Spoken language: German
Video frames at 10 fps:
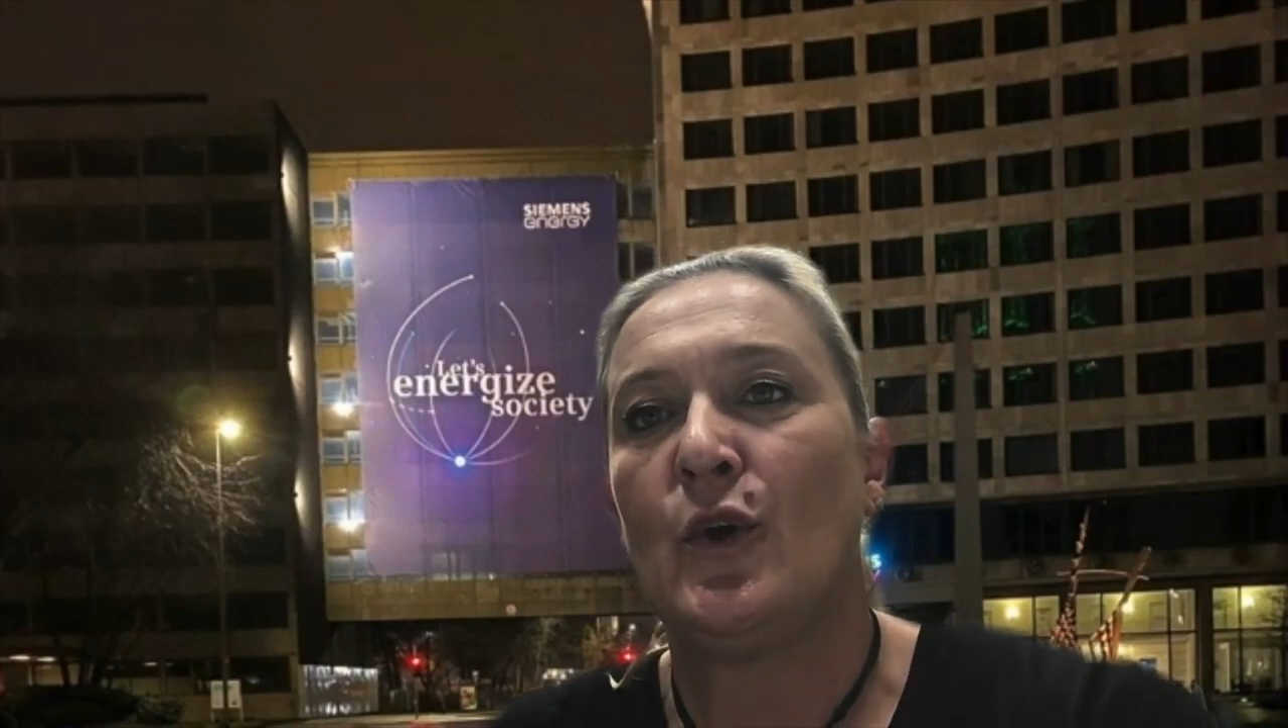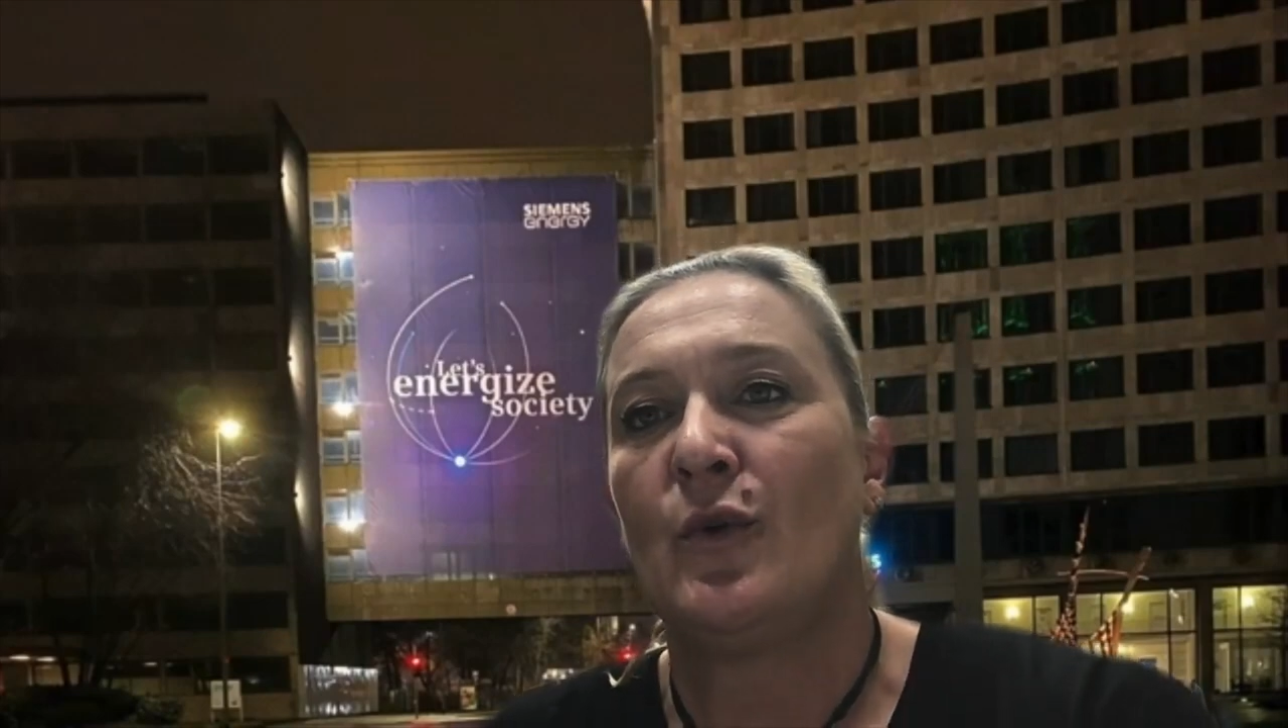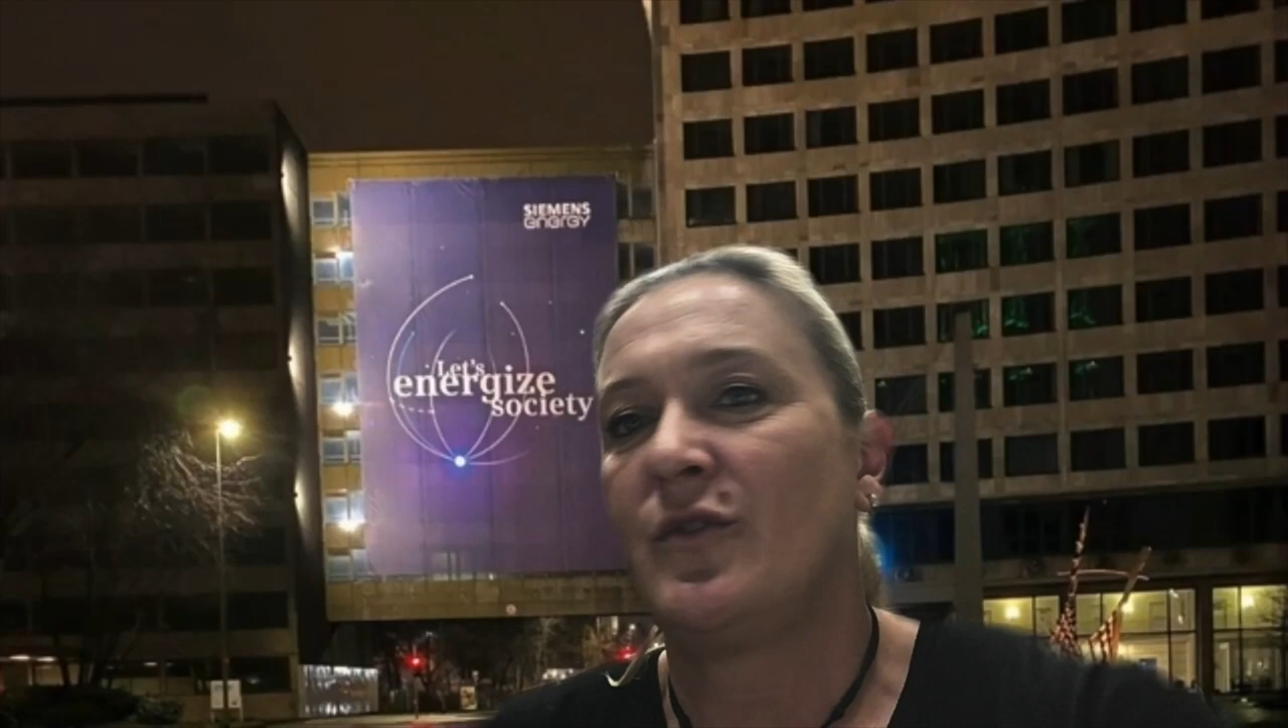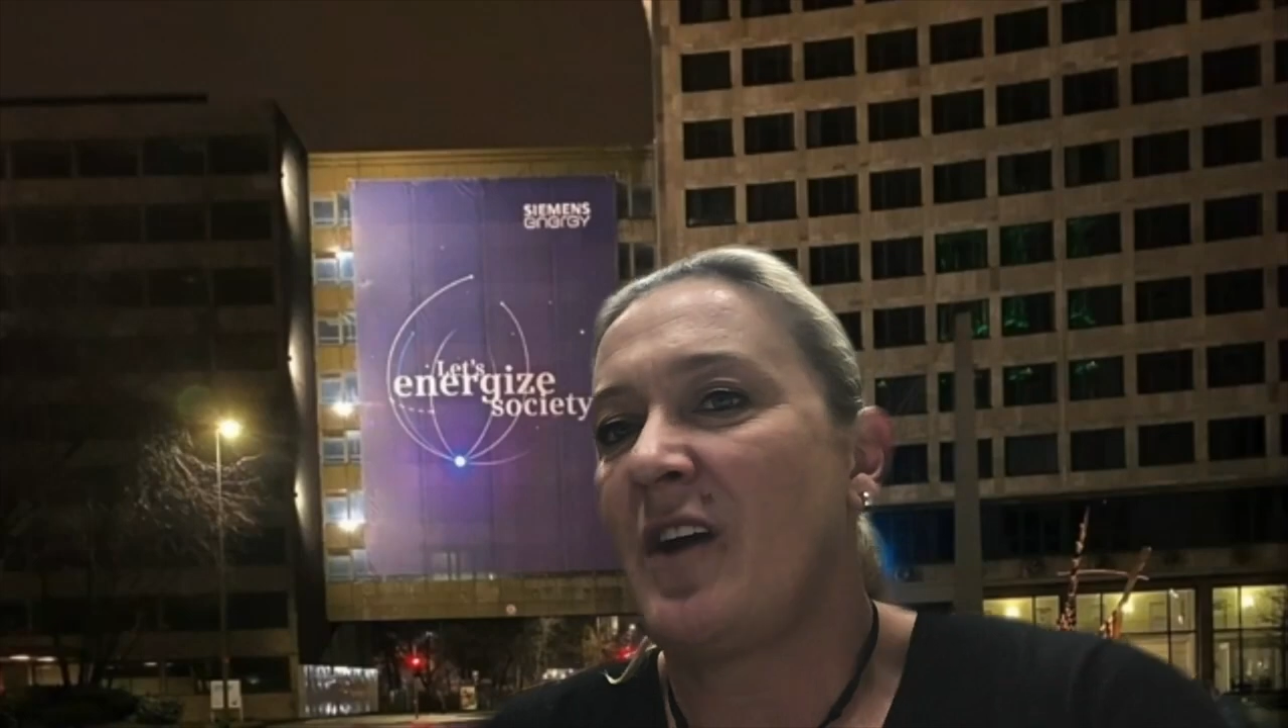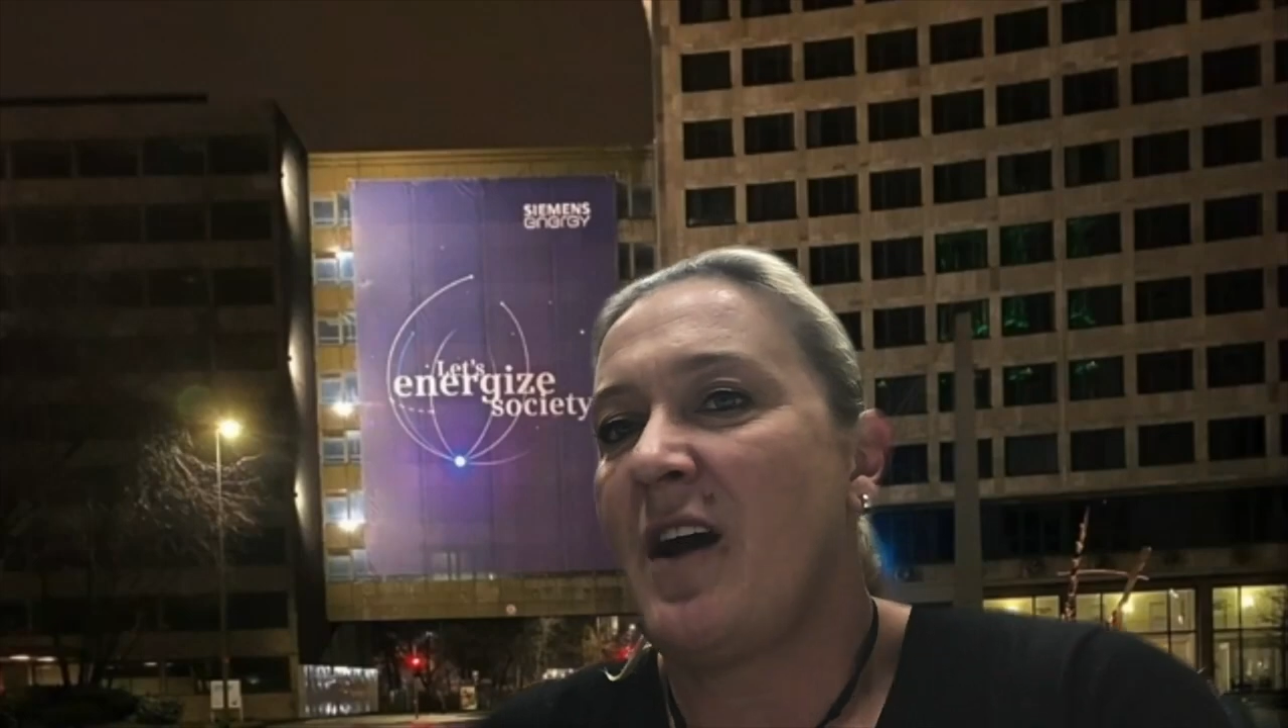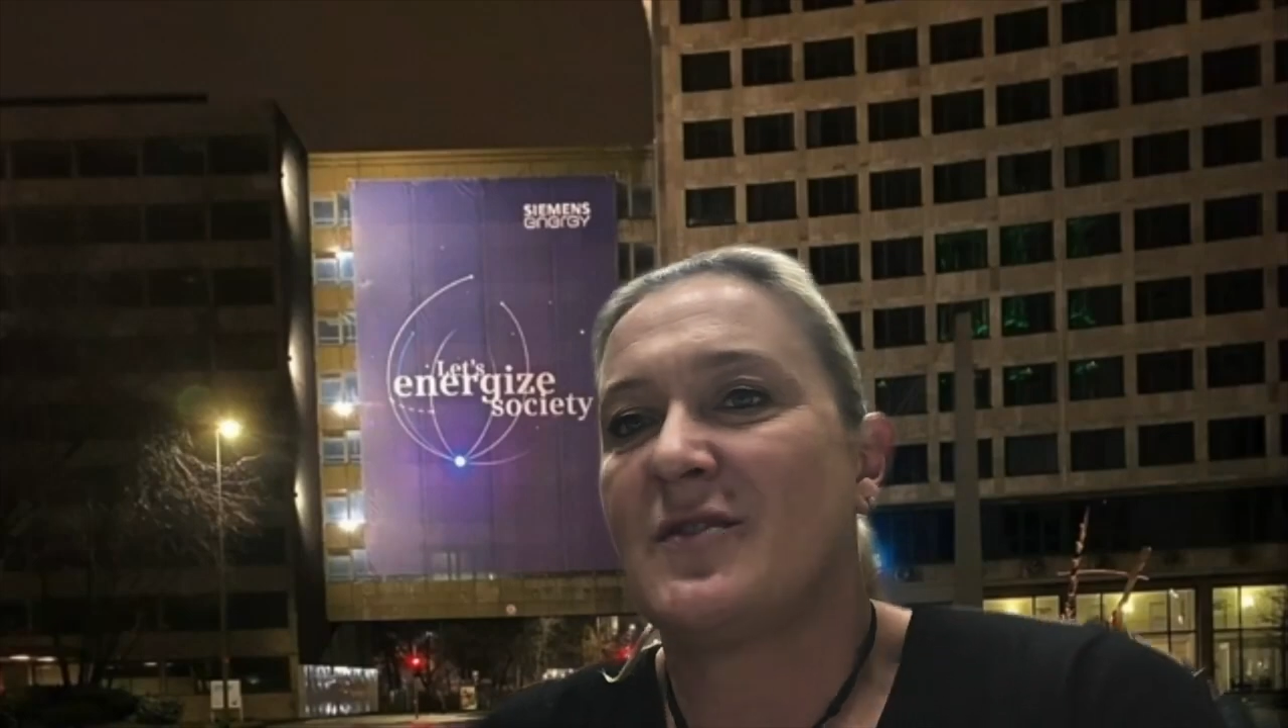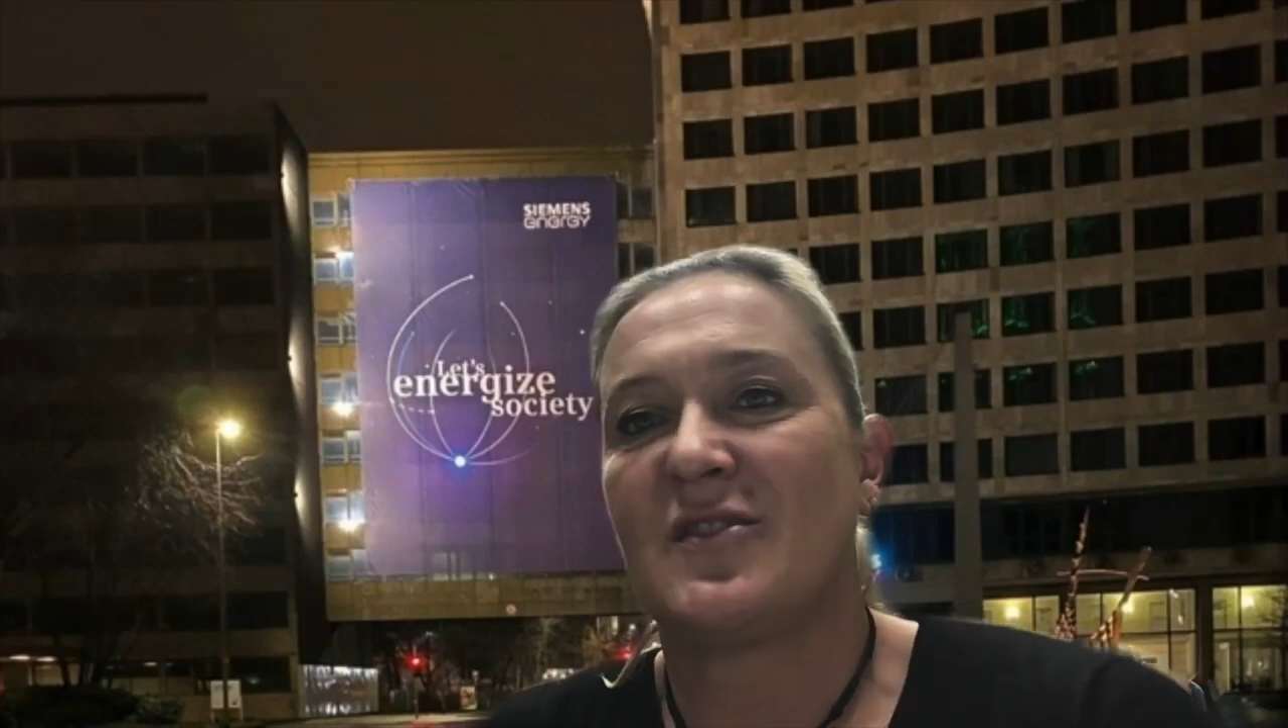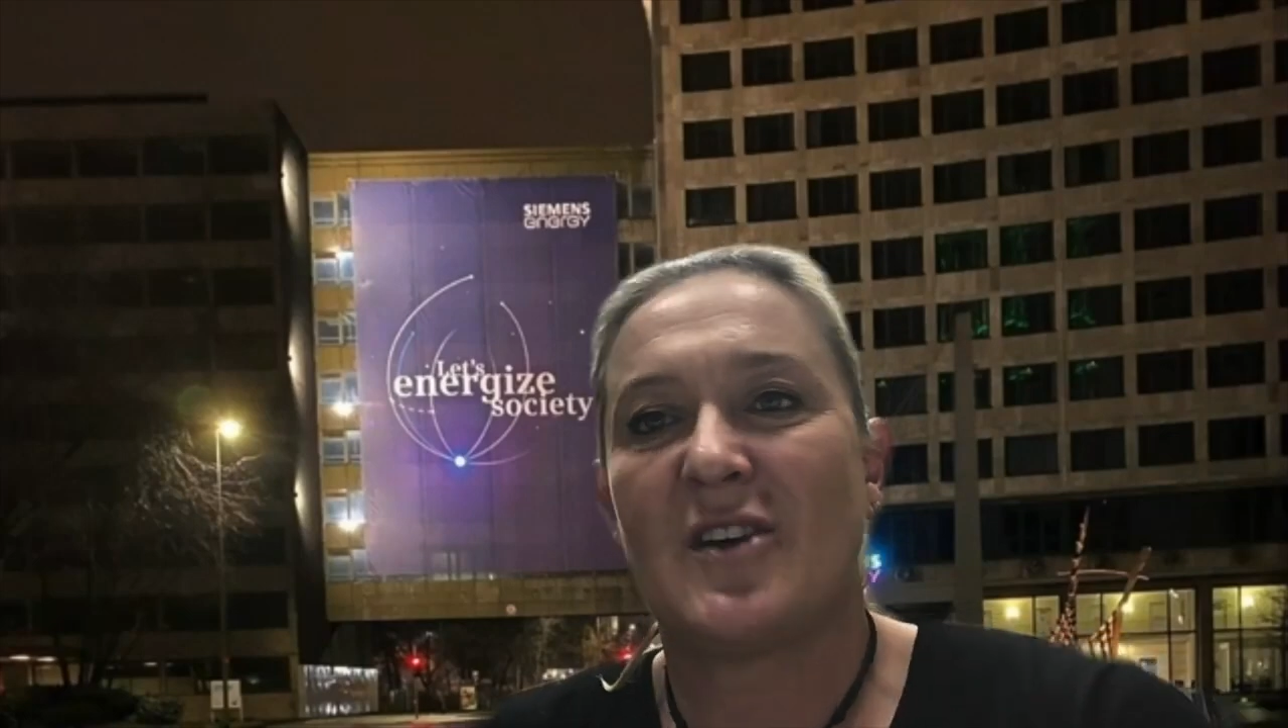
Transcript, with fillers: Und ja, also ich